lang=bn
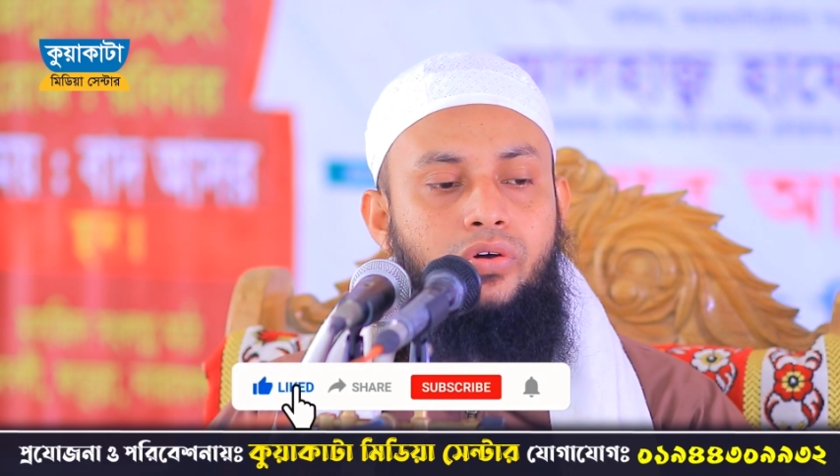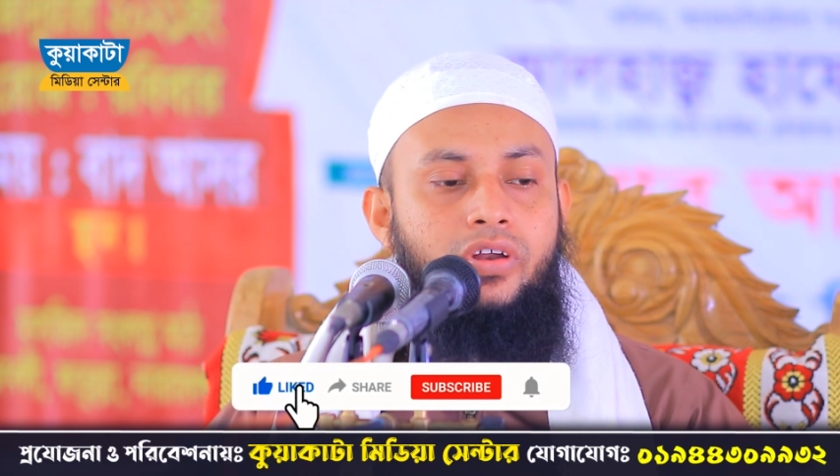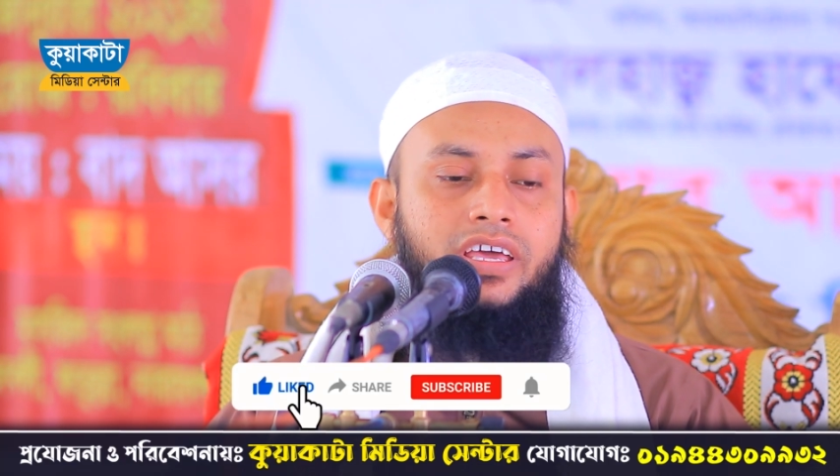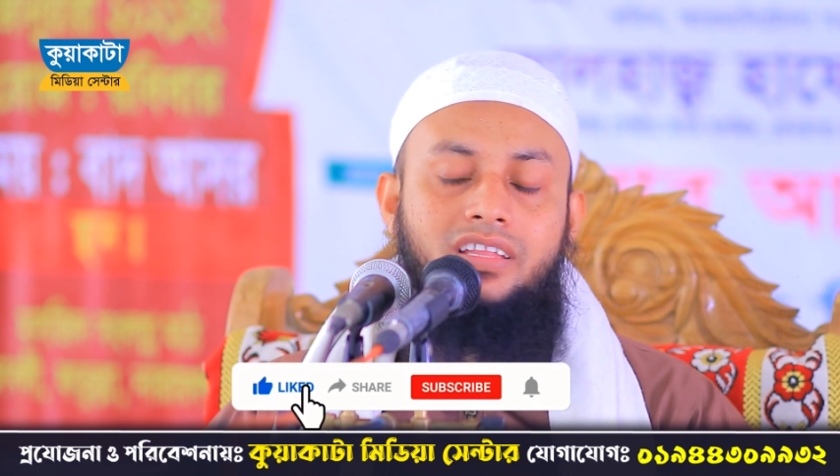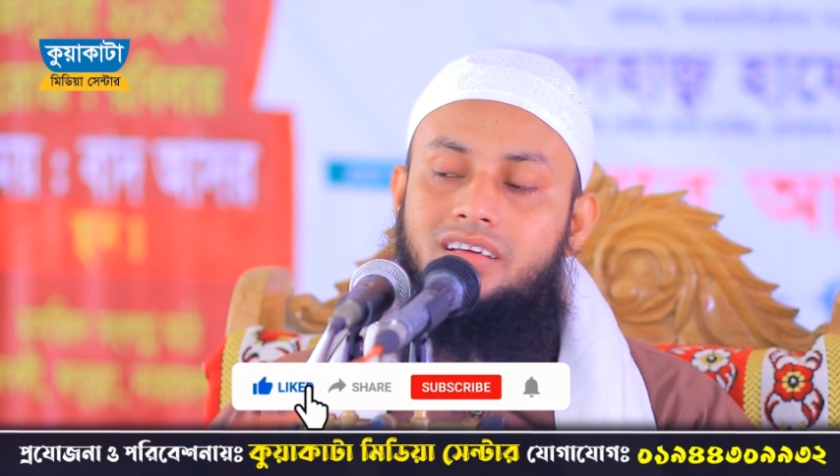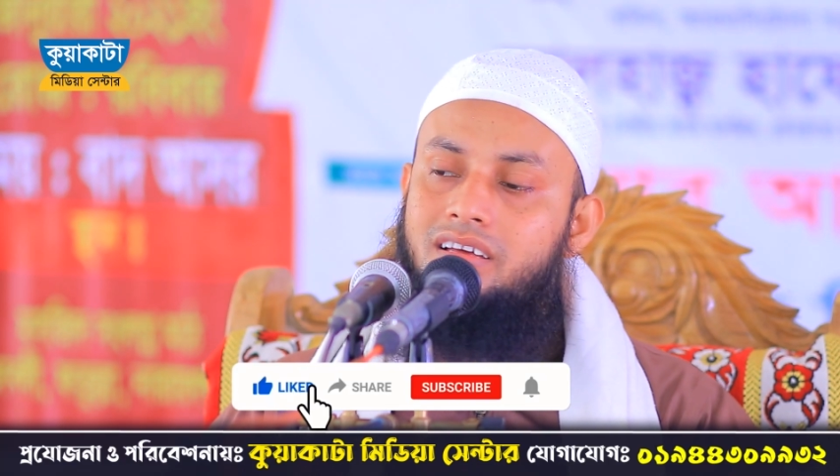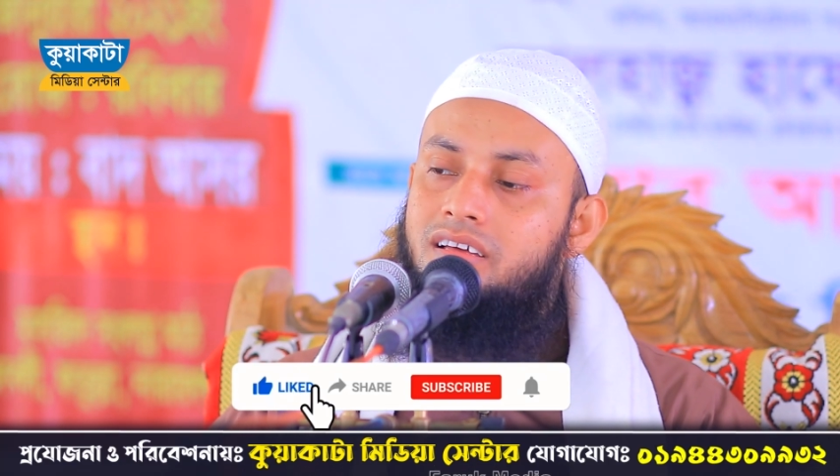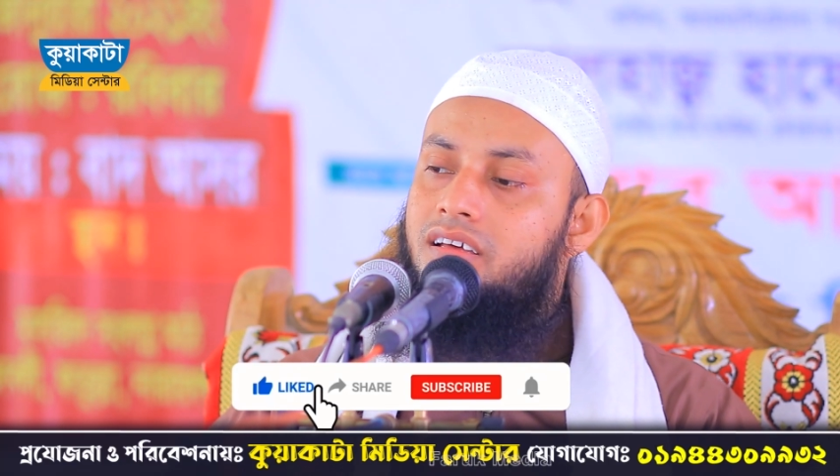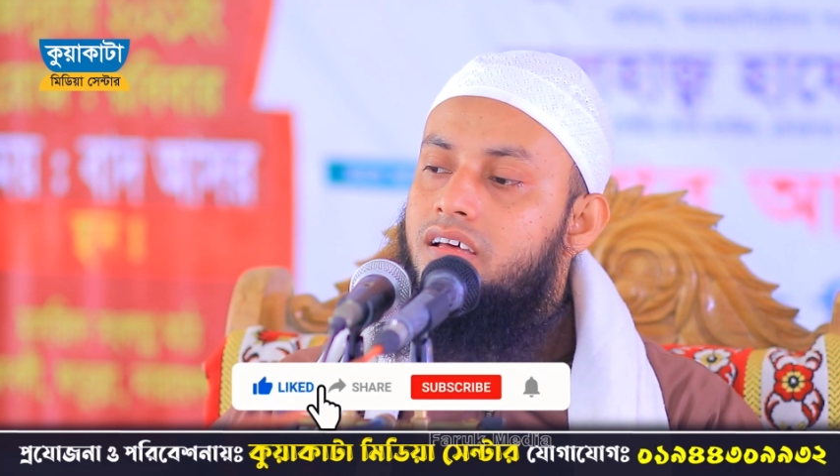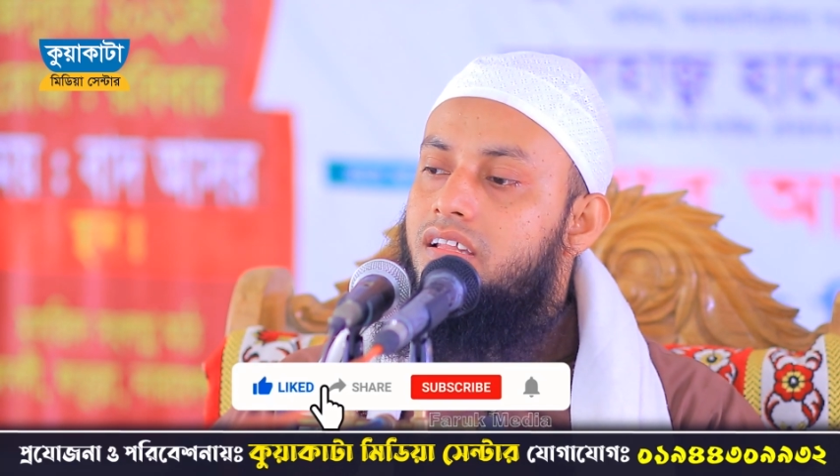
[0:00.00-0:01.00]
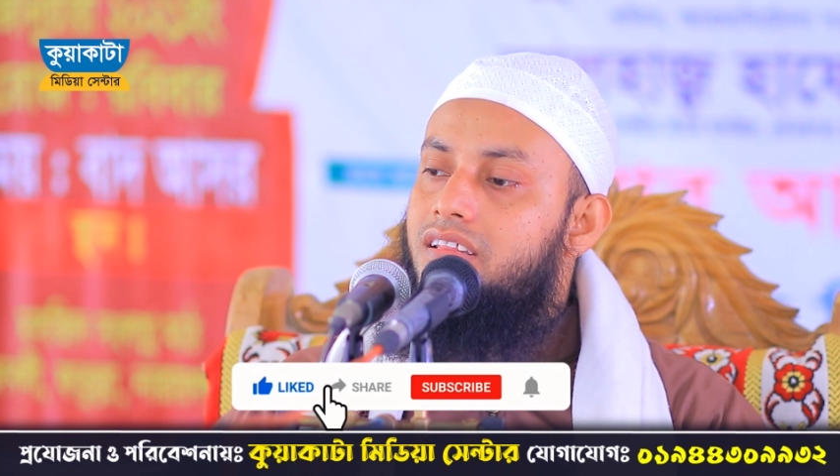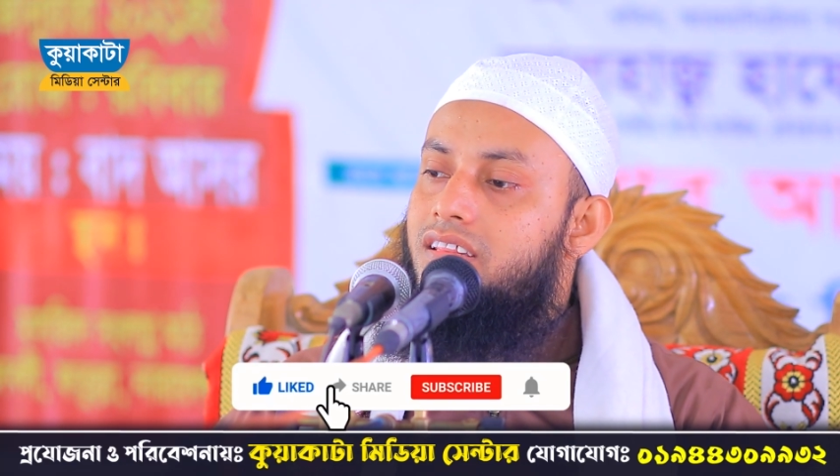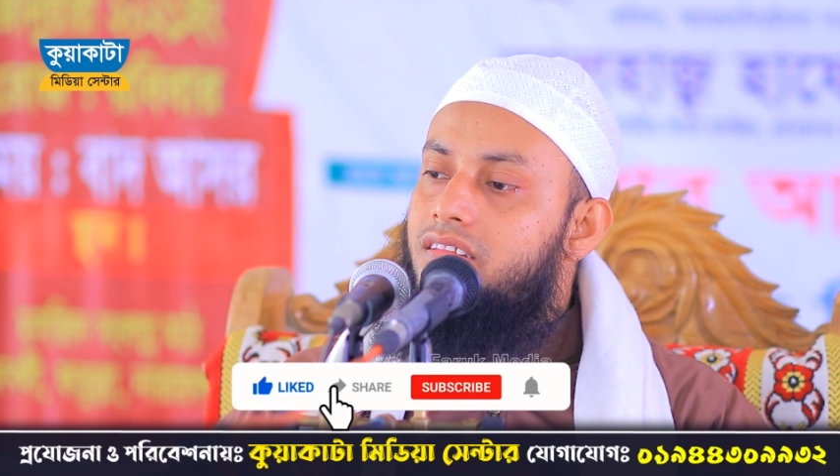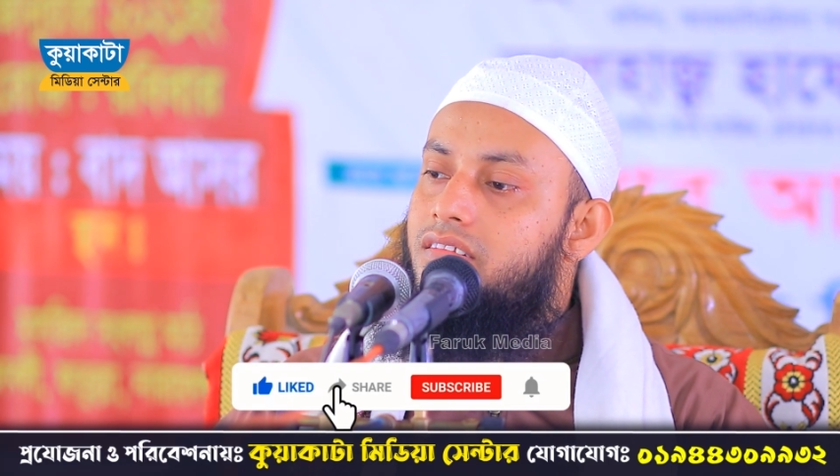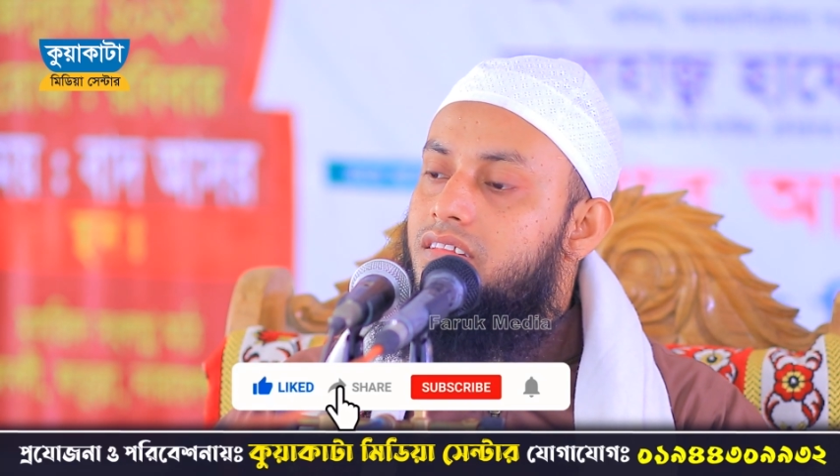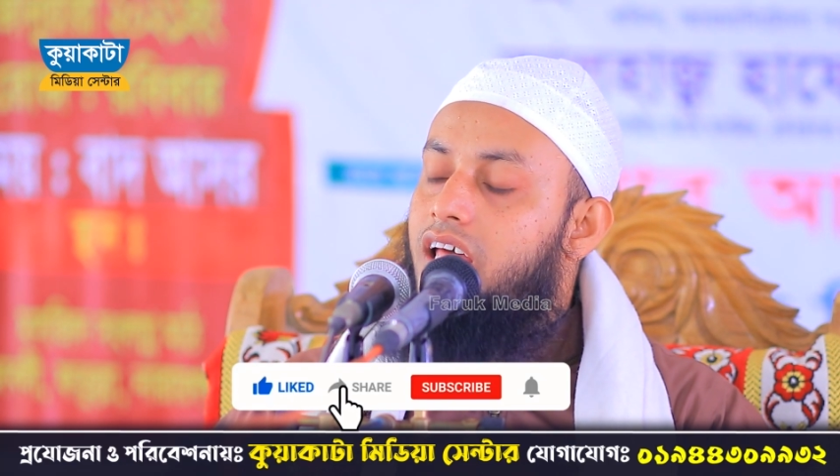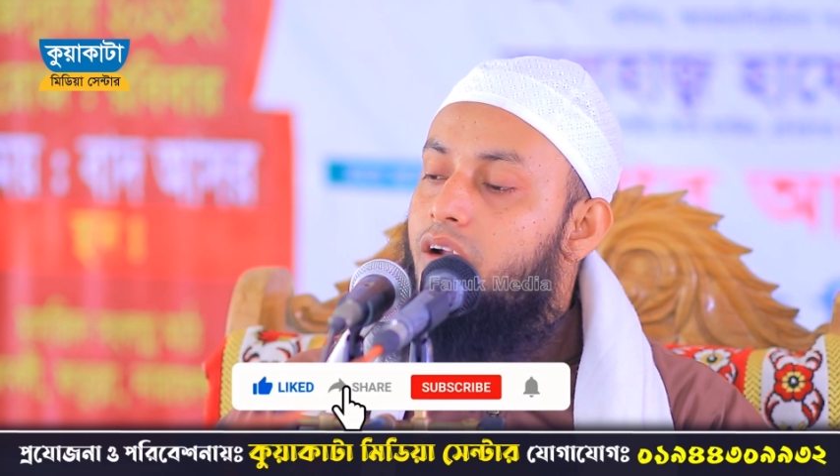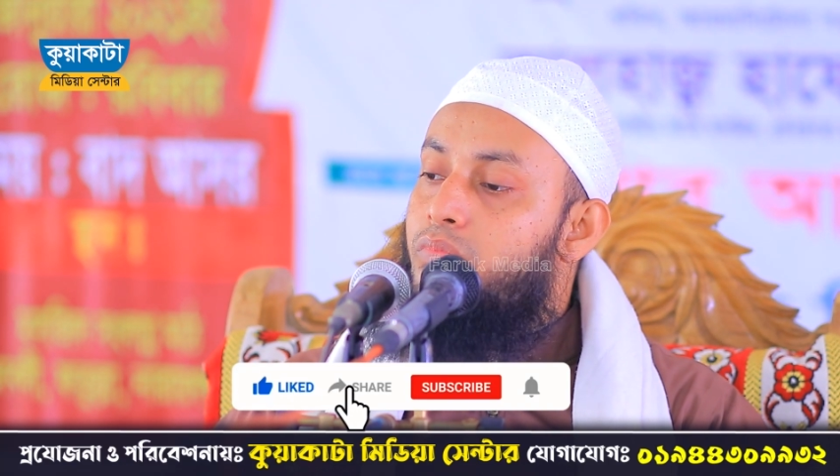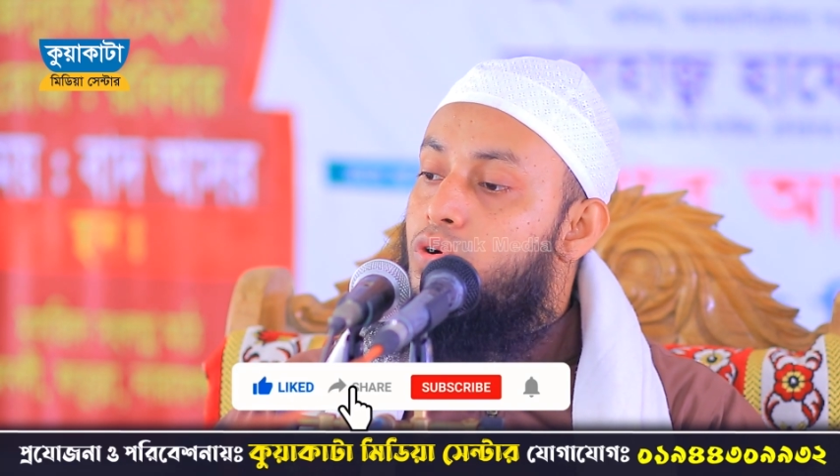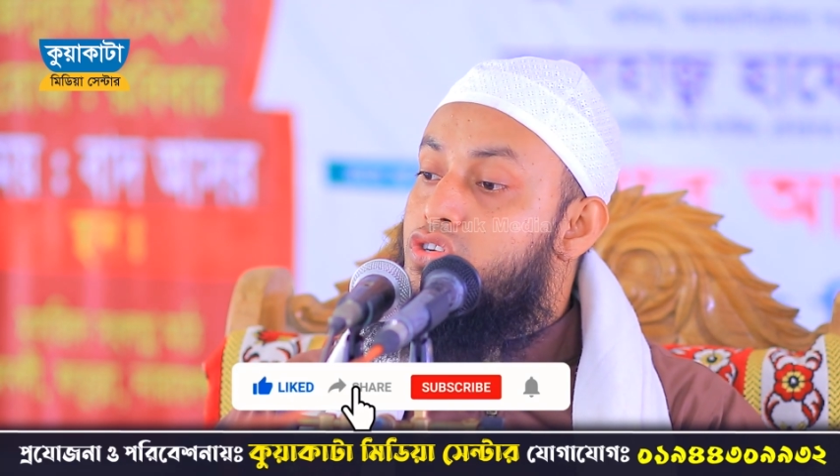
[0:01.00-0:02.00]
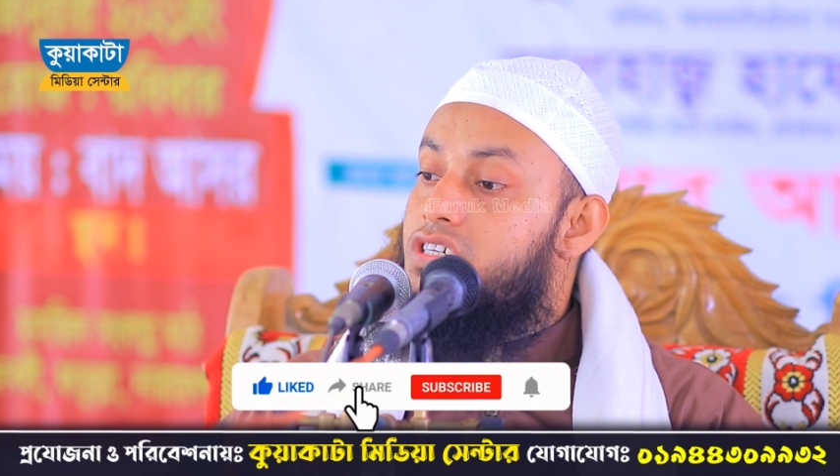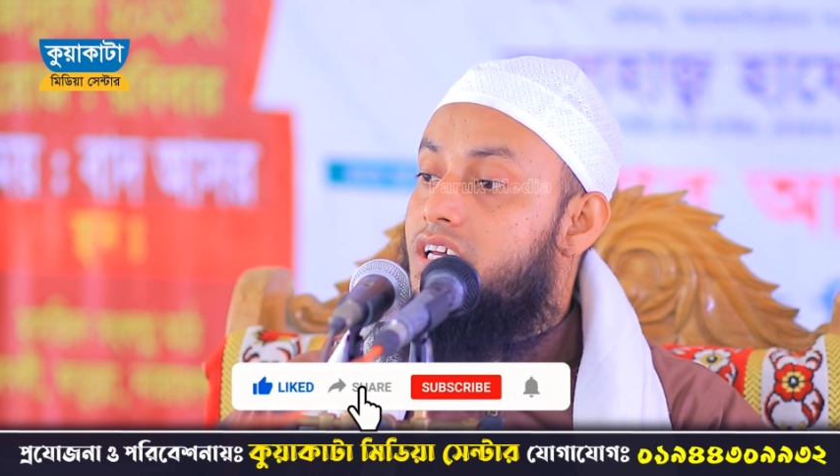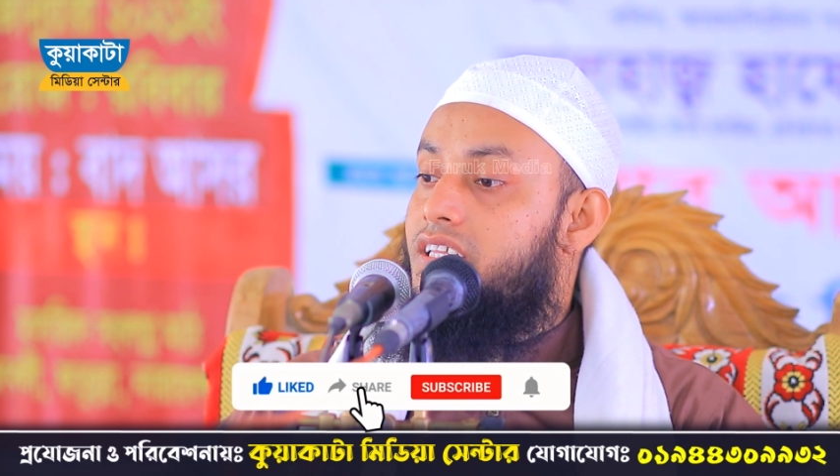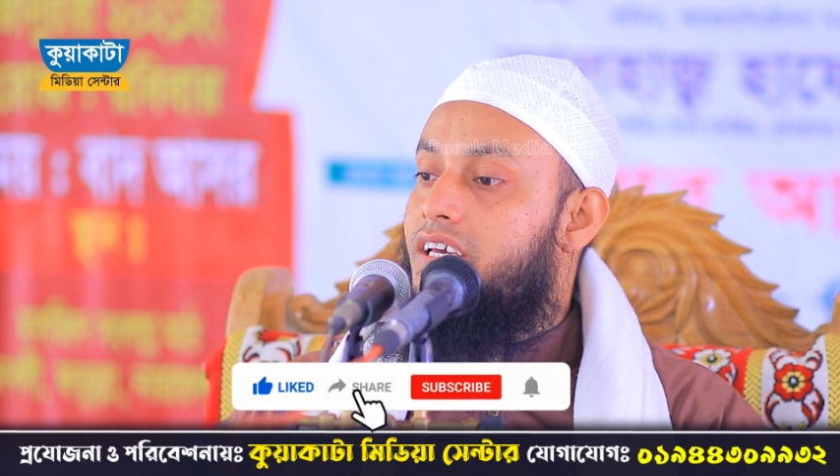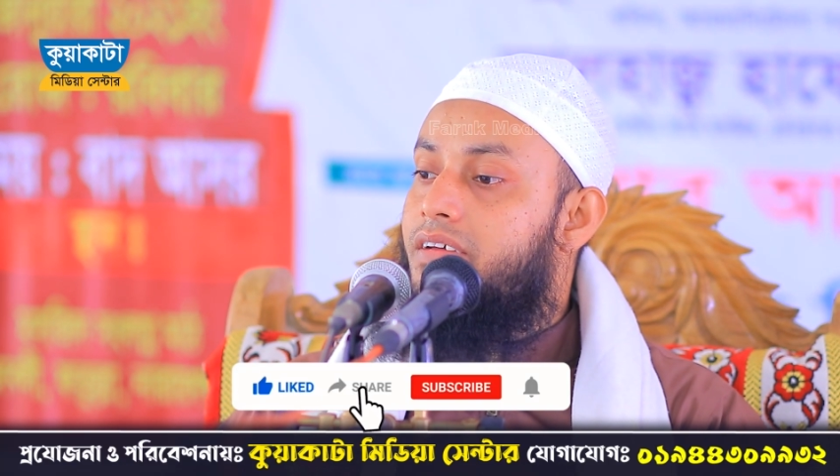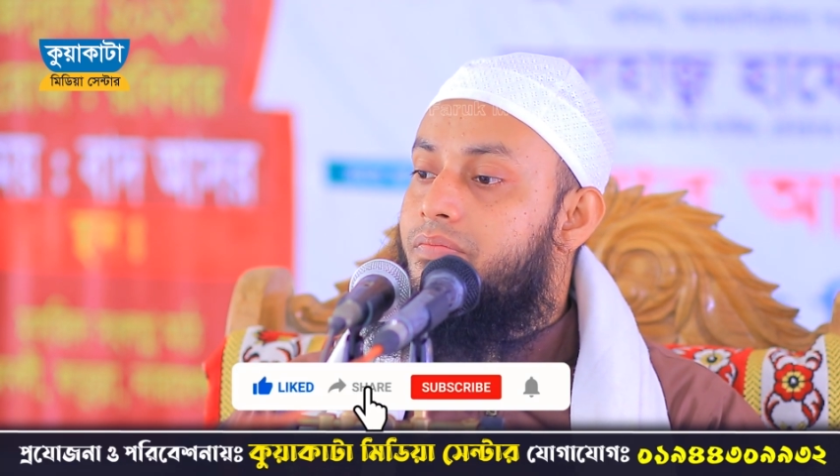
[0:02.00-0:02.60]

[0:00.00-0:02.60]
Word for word: করে তার বউর সাথে